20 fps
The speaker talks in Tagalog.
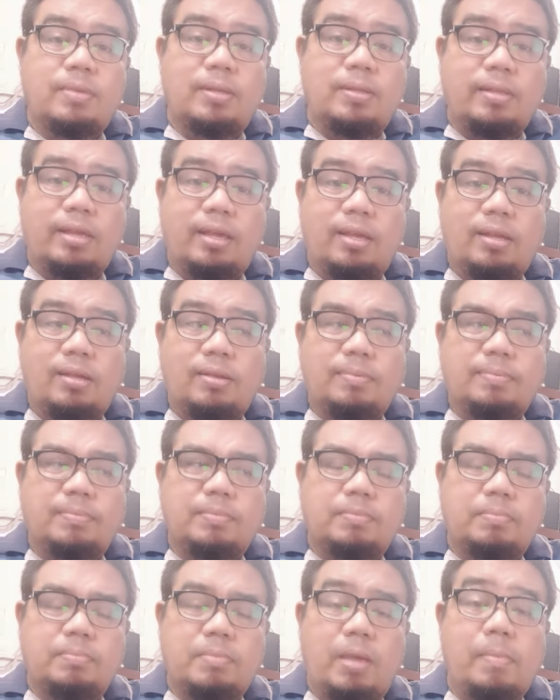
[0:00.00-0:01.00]
and then
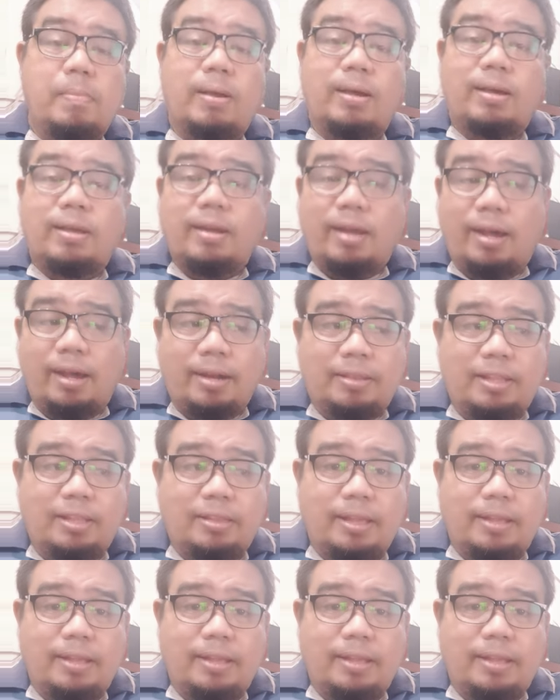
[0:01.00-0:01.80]
may mga RD